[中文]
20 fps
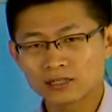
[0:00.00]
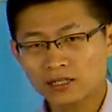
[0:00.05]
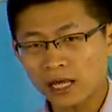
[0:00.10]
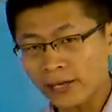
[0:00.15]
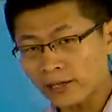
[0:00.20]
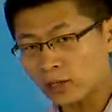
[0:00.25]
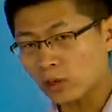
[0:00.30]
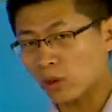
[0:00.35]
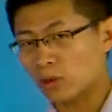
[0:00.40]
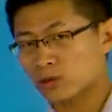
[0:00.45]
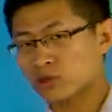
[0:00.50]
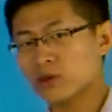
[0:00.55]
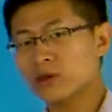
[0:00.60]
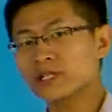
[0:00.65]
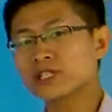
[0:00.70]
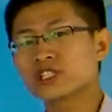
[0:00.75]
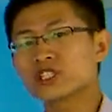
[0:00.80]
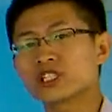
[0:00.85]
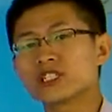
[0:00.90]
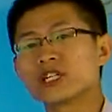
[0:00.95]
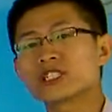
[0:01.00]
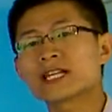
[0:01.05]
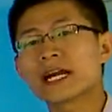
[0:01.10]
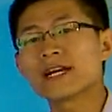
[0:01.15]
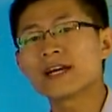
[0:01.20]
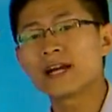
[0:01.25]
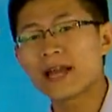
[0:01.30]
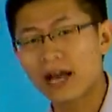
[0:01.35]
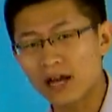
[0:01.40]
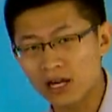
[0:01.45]
他有说是只能拆
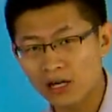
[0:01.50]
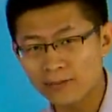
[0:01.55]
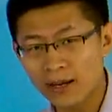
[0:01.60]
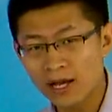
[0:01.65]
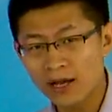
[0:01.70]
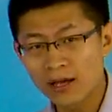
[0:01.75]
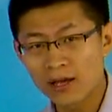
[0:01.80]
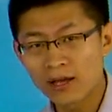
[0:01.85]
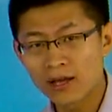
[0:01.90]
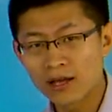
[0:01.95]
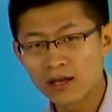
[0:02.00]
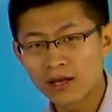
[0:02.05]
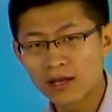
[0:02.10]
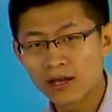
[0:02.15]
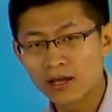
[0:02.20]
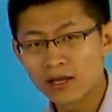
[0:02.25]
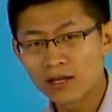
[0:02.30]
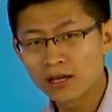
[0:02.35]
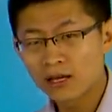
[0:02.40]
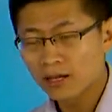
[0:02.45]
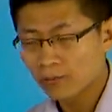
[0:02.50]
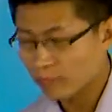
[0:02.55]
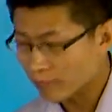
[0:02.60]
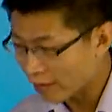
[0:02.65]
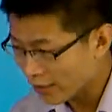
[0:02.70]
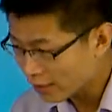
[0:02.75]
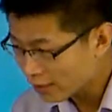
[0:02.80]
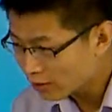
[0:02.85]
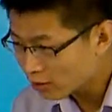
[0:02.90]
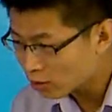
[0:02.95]
成2个吗？没有。
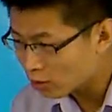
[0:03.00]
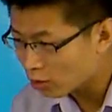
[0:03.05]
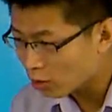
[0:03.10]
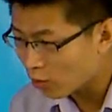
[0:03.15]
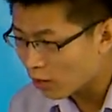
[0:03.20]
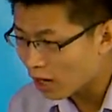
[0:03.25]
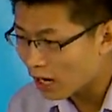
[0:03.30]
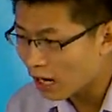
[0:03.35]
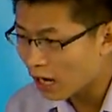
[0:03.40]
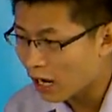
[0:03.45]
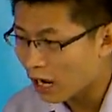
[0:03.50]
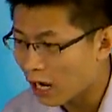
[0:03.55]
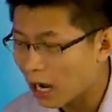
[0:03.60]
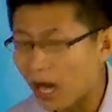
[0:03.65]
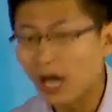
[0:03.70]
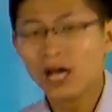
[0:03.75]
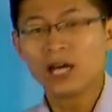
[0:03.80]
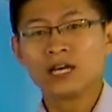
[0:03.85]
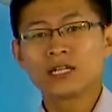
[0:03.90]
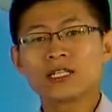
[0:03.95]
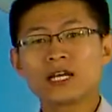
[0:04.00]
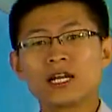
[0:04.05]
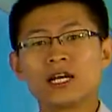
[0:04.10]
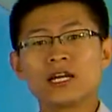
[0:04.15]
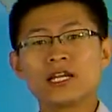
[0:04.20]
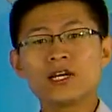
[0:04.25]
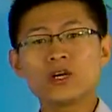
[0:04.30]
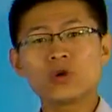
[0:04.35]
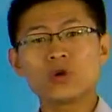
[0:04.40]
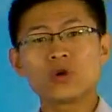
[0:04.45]
没有的话，那
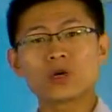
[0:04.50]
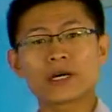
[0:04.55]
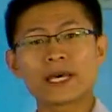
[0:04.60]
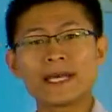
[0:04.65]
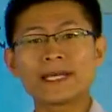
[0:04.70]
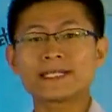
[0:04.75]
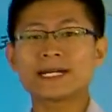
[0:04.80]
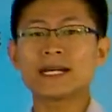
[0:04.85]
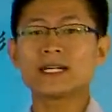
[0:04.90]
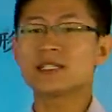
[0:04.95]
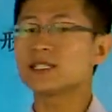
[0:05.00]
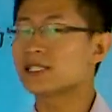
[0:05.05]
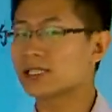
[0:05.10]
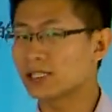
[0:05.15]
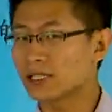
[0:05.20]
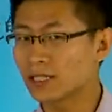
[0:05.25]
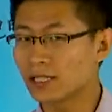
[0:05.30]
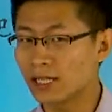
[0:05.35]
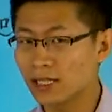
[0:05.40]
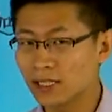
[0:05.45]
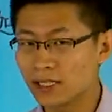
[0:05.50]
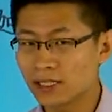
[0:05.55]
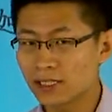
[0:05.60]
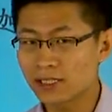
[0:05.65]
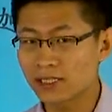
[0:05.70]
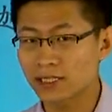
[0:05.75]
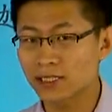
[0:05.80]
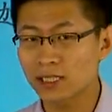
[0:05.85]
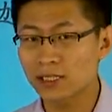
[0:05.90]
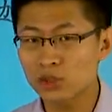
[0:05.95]
6可以拆成几个呢？
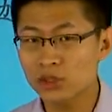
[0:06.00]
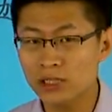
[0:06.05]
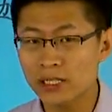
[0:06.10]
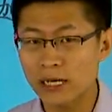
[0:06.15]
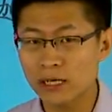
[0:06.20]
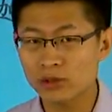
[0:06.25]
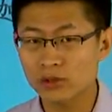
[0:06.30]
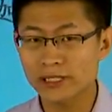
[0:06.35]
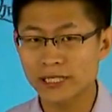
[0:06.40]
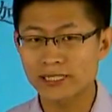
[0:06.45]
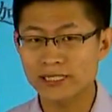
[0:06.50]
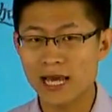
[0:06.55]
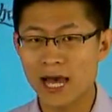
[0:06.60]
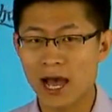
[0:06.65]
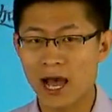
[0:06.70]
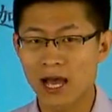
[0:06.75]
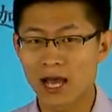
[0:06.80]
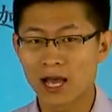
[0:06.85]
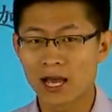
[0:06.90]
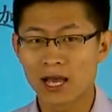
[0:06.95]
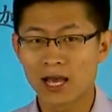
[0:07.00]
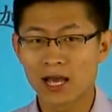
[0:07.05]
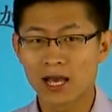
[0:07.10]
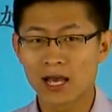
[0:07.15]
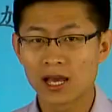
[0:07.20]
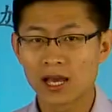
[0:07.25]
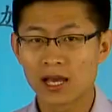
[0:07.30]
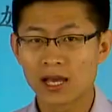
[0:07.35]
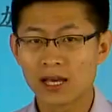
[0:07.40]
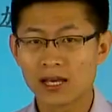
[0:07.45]
几个自然数相加？1
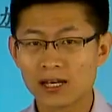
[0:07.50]
个。